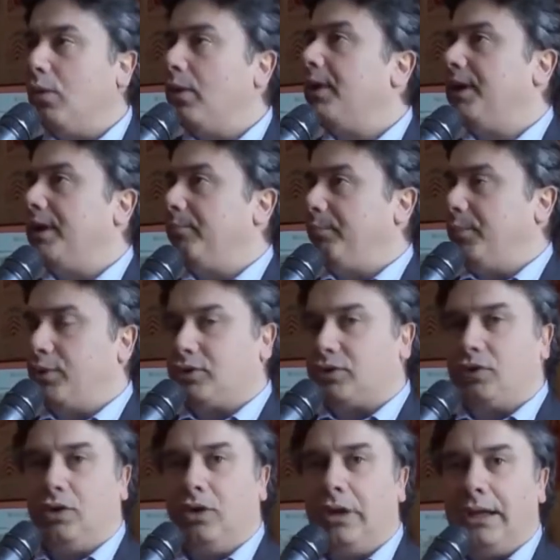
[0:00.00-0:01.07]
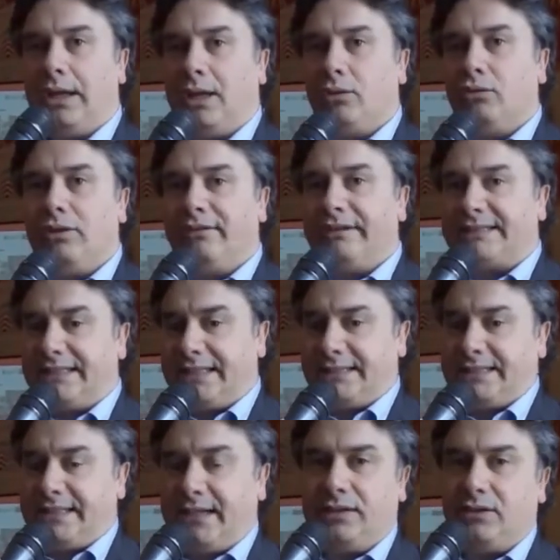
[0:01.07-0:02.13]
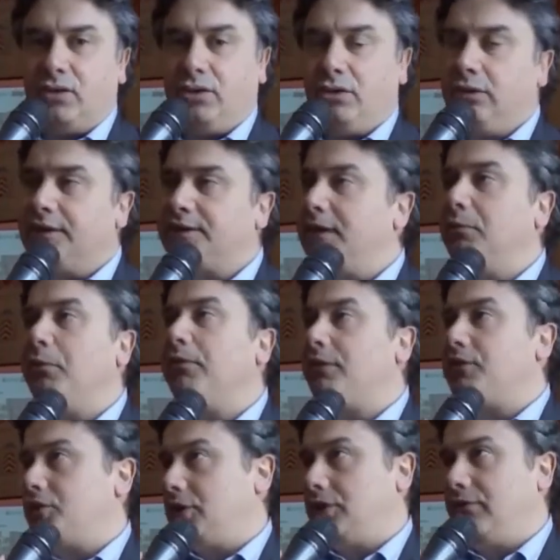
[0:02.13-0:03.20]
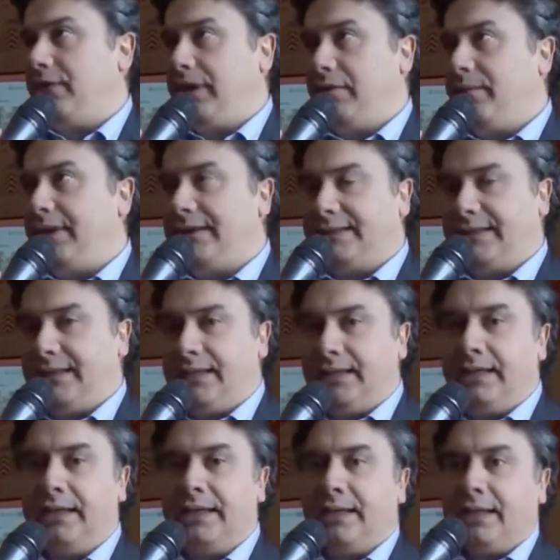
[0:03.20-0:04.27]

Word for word: cuore il rapporto università-territorio, noi stiamo facendo veramente